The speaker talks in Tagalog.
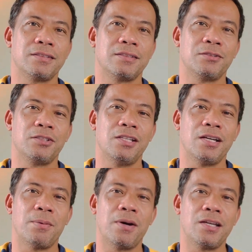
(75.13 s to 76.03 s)
Yung, hindi
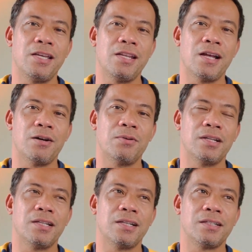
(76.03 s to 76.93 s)
ka manghihinawa
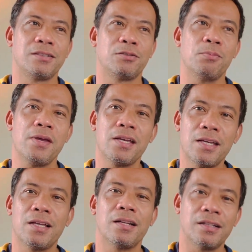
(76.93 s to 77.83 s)
na
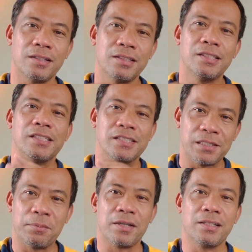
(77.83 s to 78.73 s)
tumigil
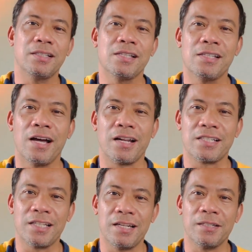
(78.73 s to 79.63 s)
sa
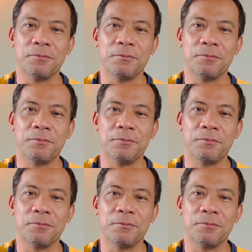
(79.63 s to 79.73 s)
pagdarasal.